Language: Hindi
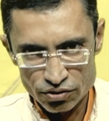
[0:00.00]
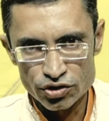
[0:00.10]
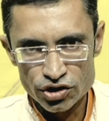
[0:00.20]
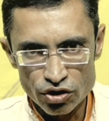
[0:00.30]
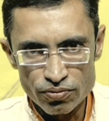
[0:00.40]

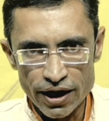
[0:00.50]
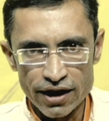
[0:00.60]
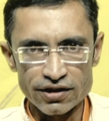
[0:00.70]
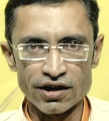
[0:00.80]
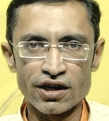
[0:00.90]
उत्सव
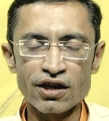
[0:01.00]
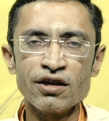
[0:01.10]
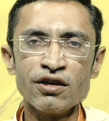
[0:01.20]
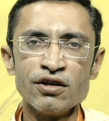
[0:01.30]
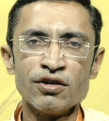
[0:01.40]
मनाते हैं
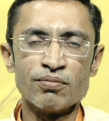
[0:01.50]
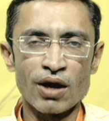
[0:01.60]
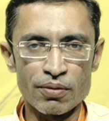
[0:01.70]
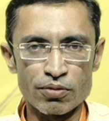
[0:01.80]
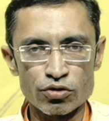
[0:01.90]

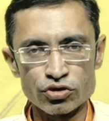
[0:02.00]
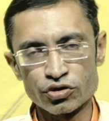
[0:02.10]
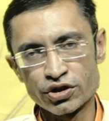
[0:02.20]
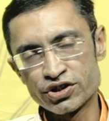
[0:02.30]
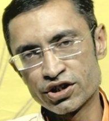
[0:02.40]

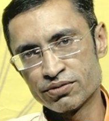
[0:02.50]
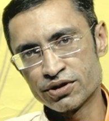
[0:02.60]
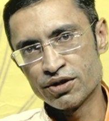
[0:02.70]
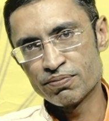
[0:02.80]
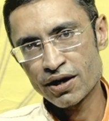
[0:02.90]
महापुरुषों के
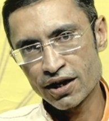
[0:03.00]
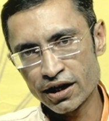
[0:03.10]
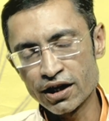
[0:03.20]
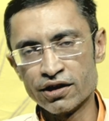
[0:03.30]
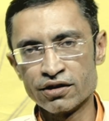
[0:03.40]
जन्मदिन पर
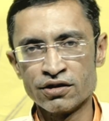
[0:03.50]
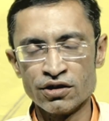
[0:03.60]
लेकिन